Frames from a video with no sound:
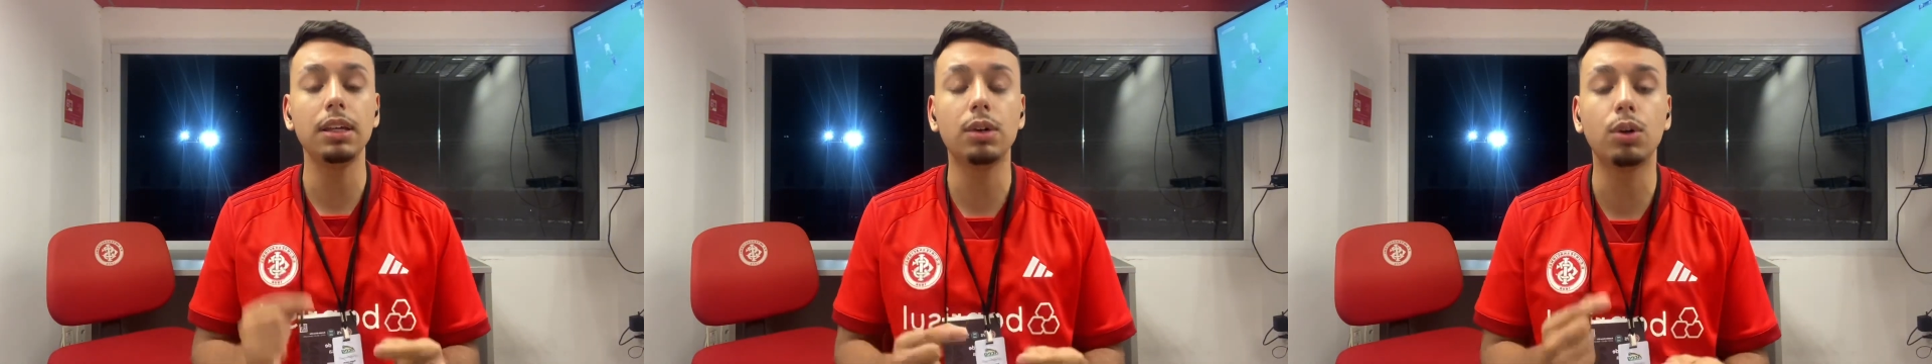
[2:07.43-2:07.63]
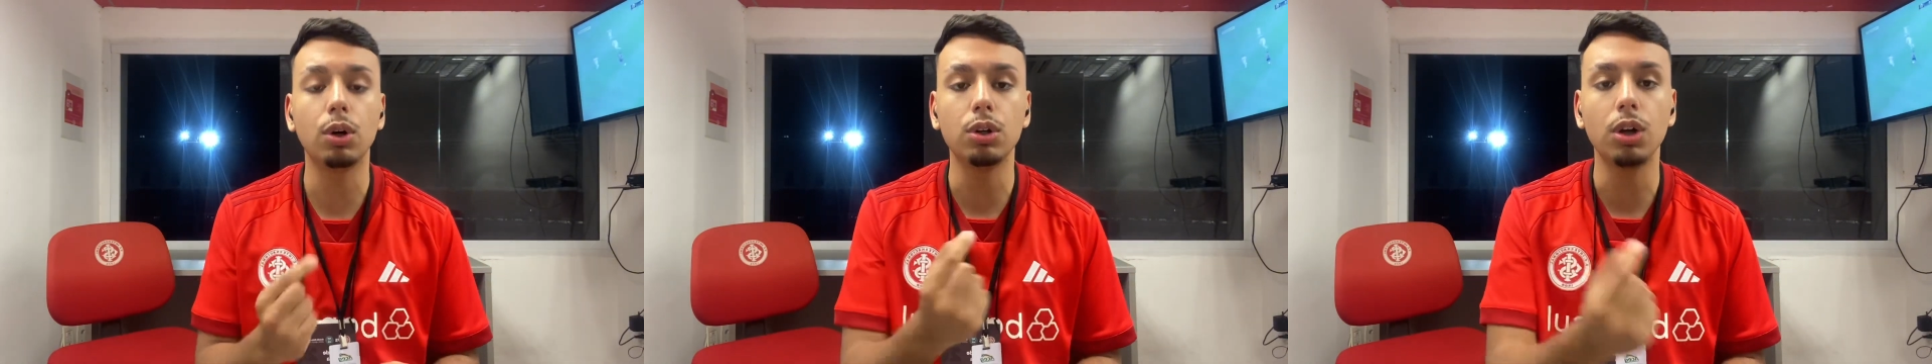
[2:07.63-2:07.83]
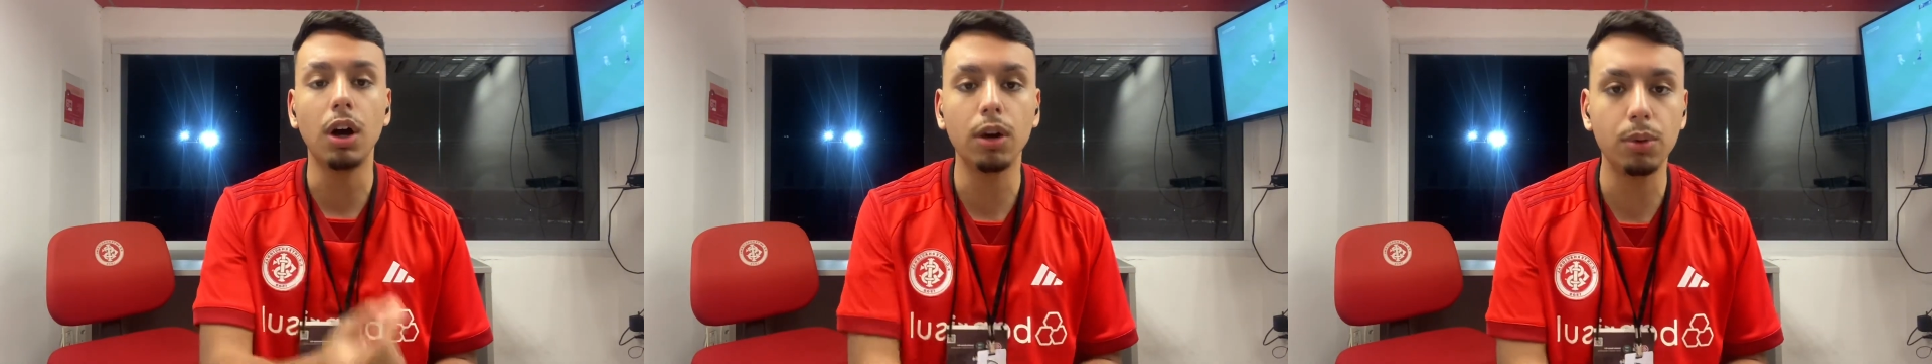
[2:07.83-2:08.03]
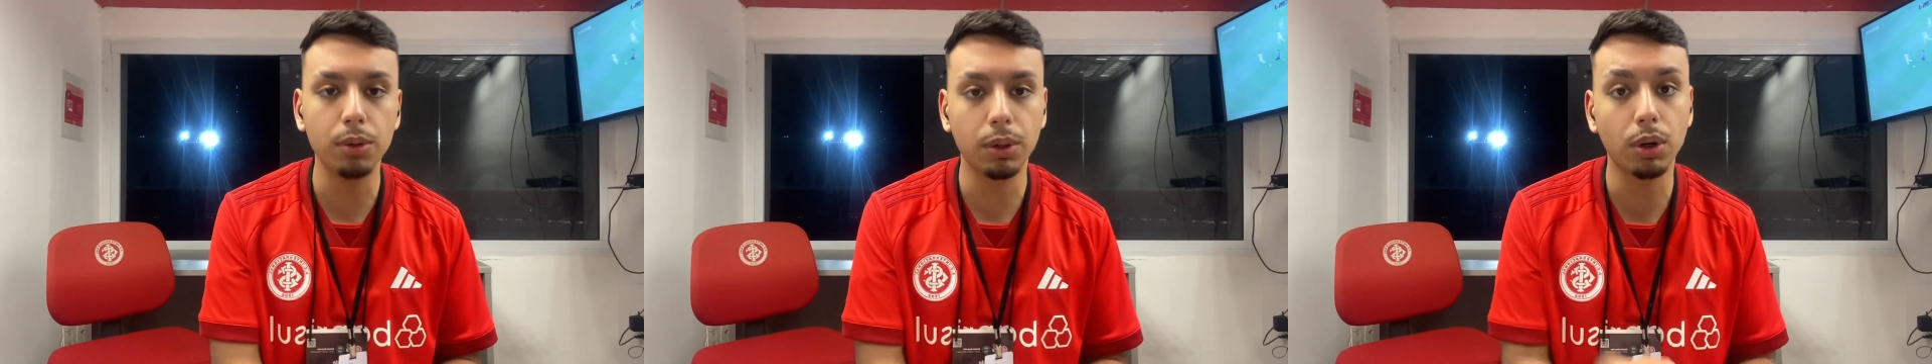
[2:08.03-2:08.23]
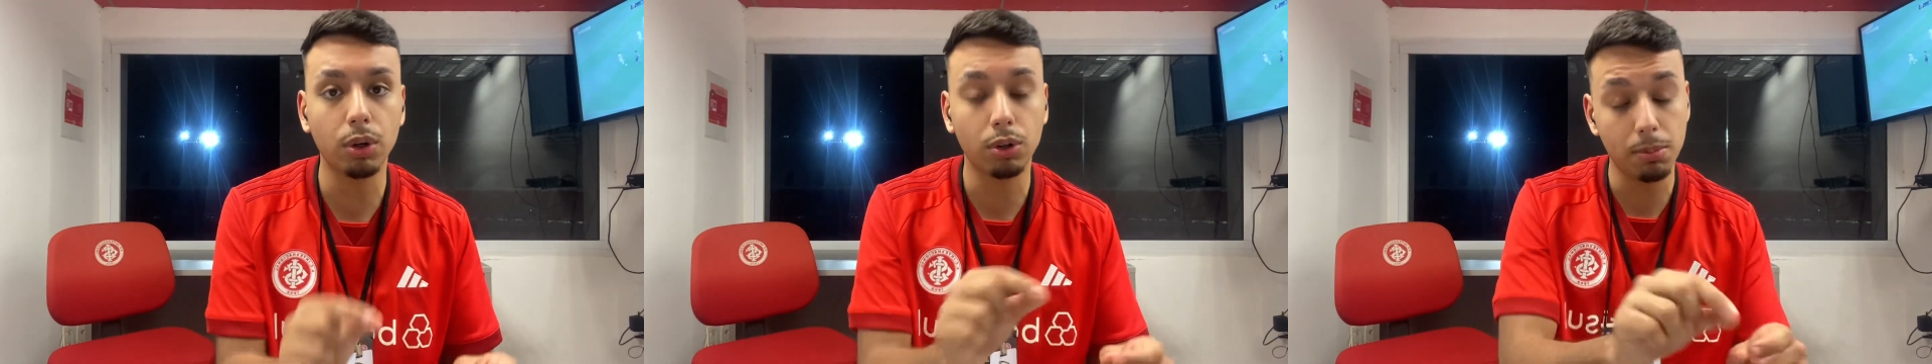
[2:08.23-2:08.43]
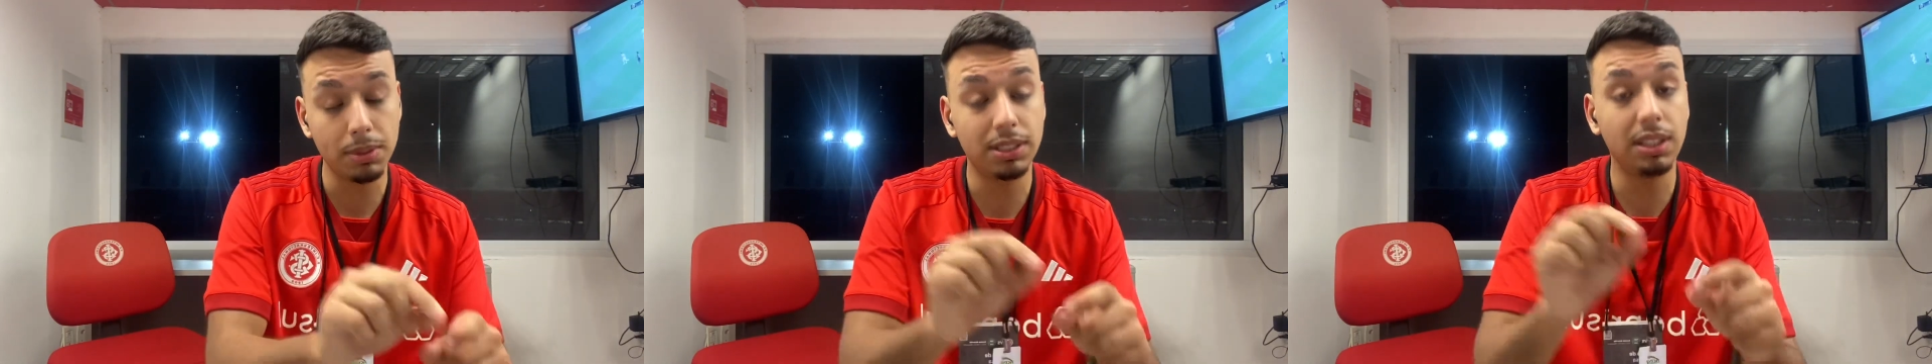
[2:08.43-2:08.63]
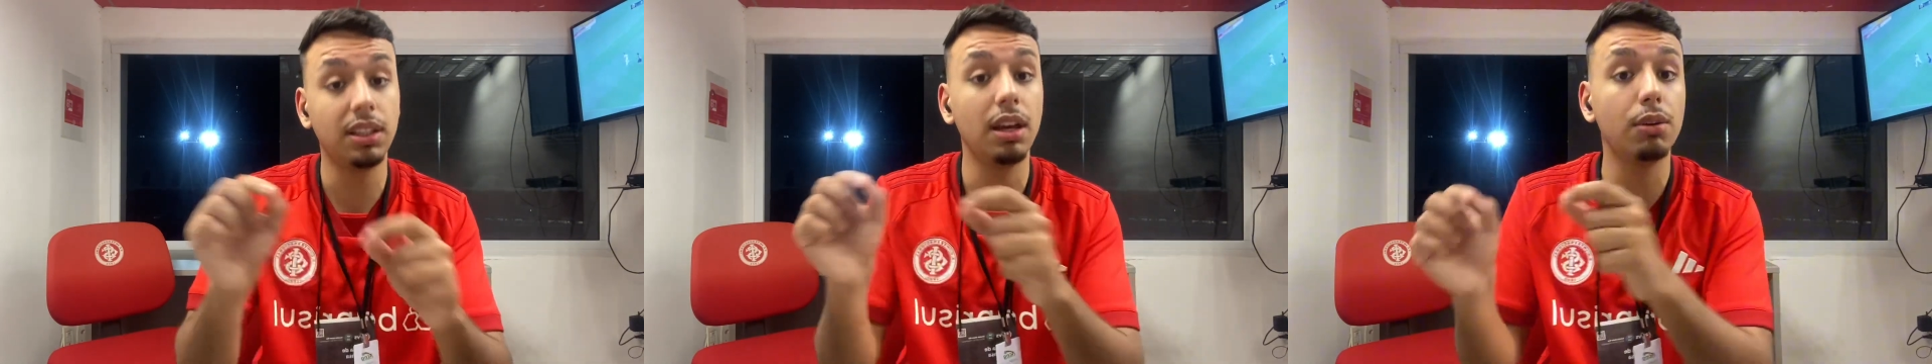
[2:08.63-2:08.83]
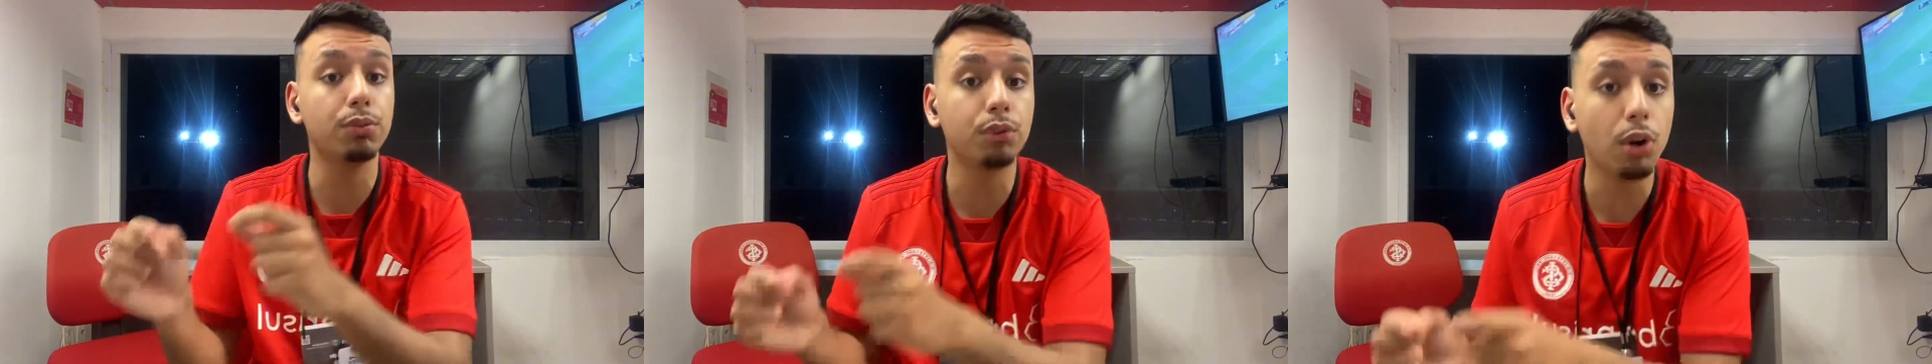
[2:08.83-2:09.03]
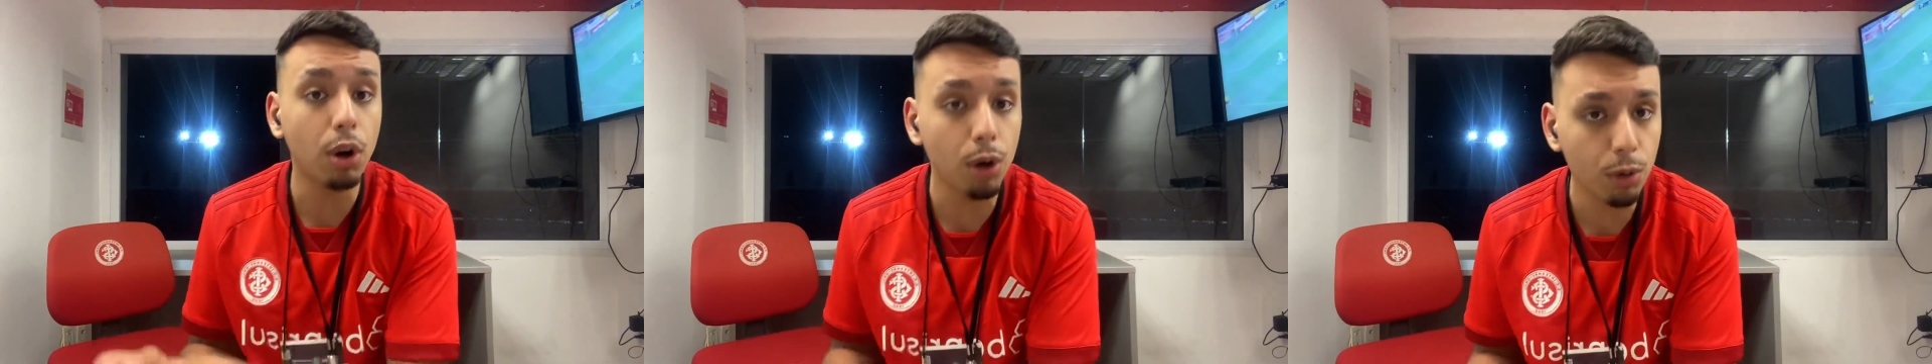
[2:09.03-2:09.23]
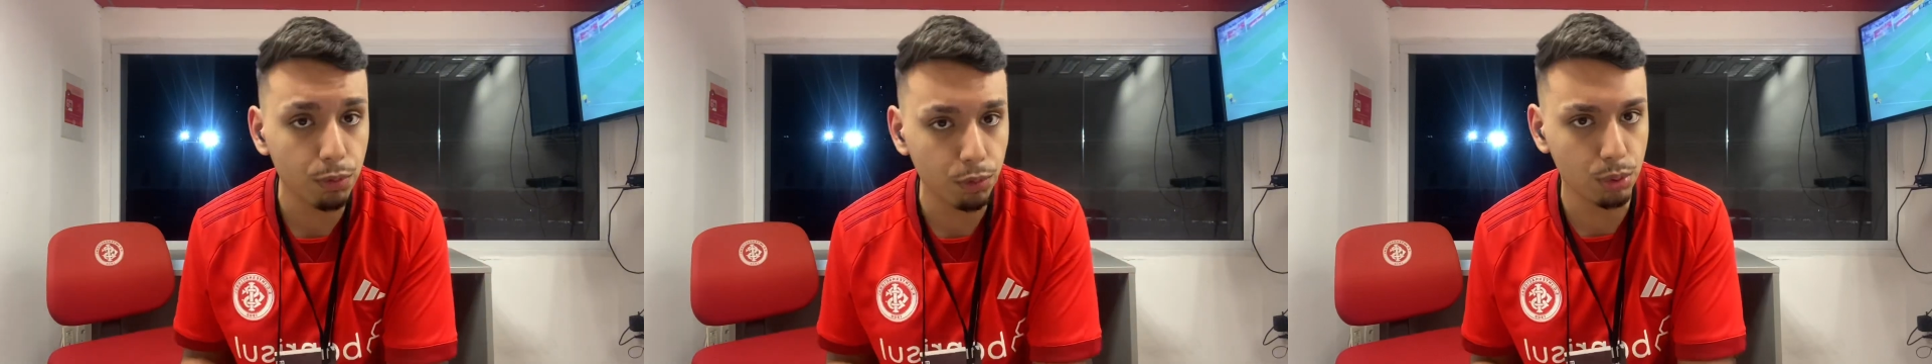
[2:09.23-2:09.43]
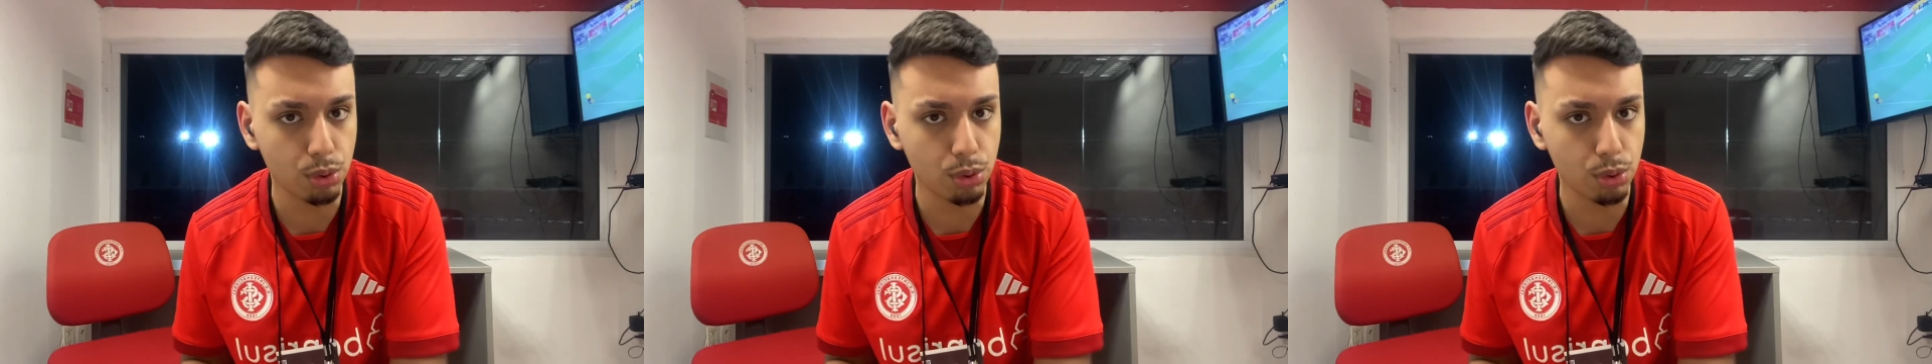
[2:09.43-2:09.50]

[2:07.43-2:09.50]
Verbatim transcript: e coloca o Igor Gomes e devolve